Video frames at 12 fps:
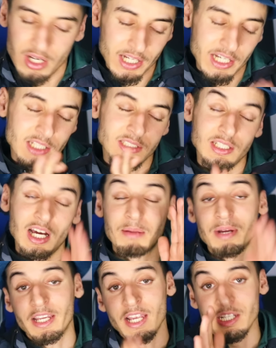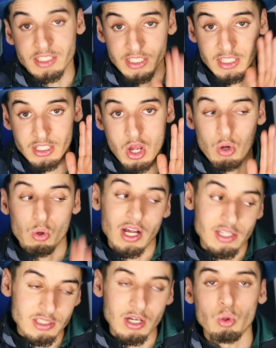ولكن الزهر ما كاينش
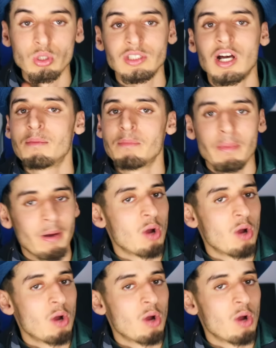وحتى خوتنا ما